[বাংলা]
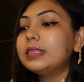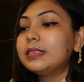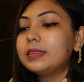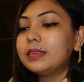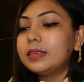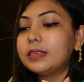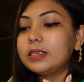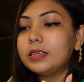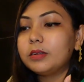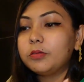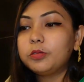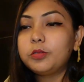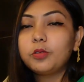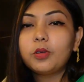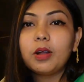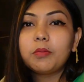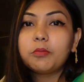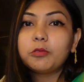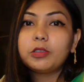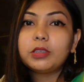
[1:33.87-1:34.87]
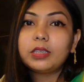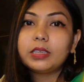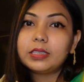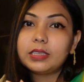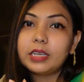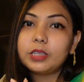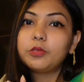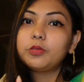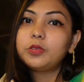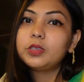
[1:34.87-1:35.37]
যে উত্তরার মধ্যে
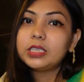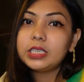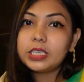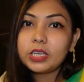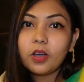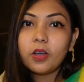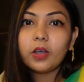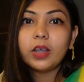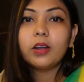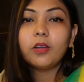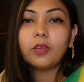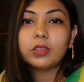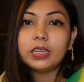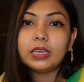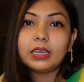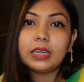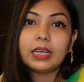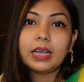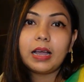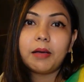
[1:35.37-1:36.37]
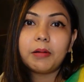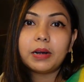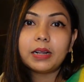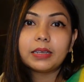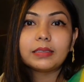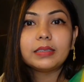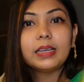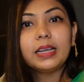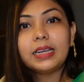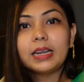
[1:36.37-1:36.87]
যেহেতু চিটাগঙ্গের অথেন্টিক খাবার
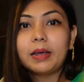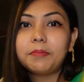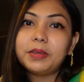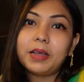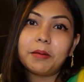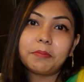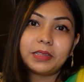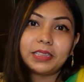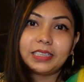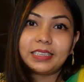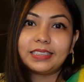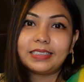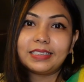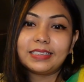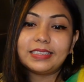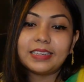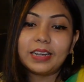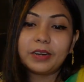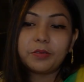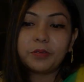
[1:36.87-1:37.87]
আছে এটা আমি আপনাদের সাথে শেয়ার